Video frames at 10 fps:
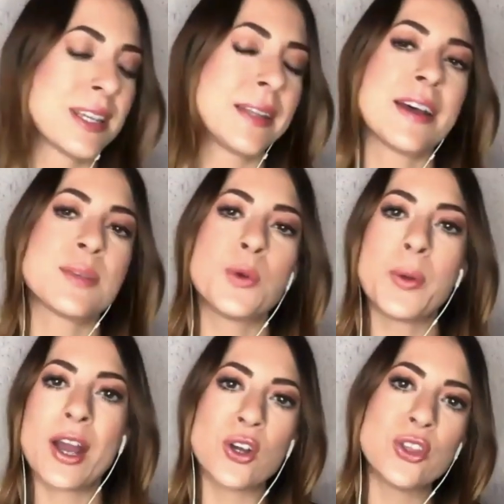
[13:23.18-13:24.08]
sabemos que te das
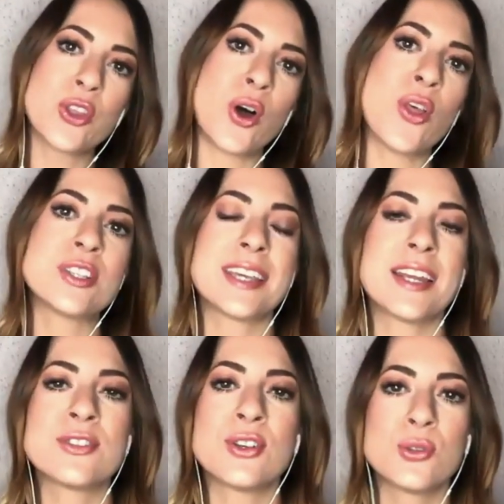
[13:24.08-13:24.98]
muy bien con todos.
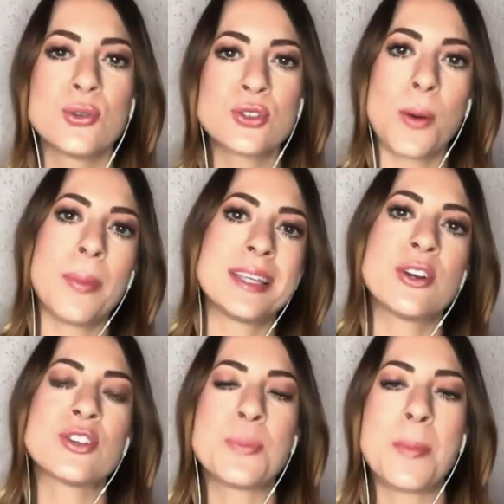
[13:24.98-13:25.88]
¿Quiénes son tus
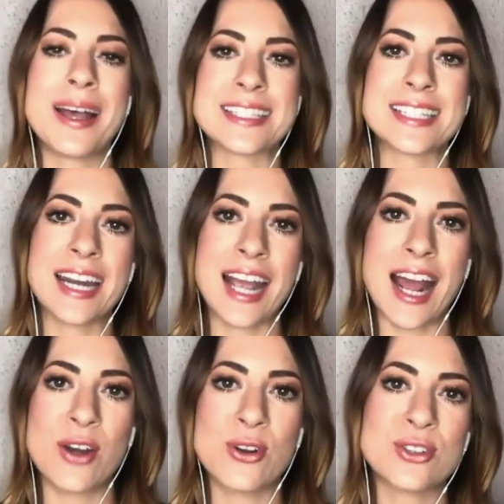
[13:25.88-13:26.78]
compañeros más
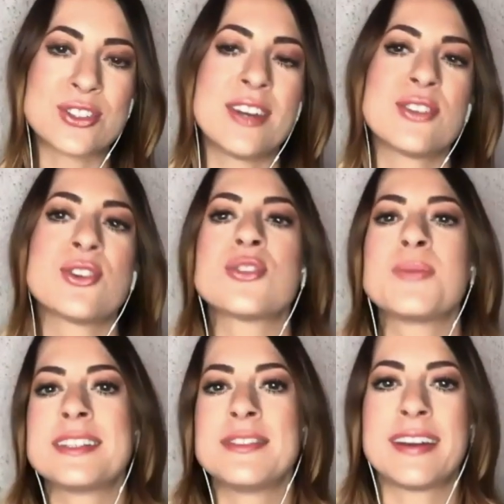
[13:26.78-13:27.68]
cercanos? ¿Quiénes son los
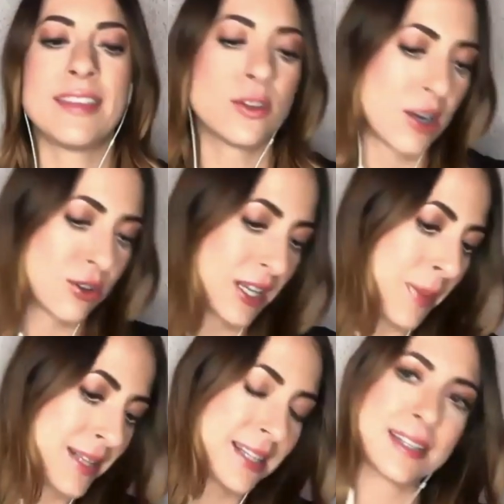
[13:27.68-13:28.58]
más divertidos? ¿A los que
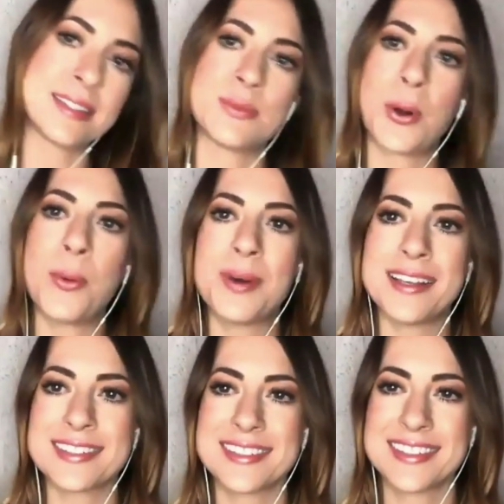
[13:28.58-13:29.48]
más les haces
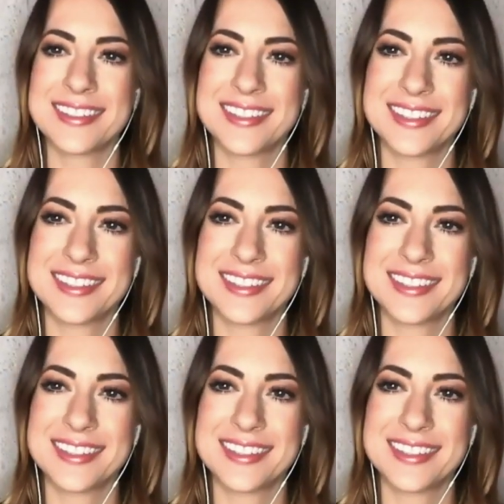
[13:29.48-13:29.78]
bromas?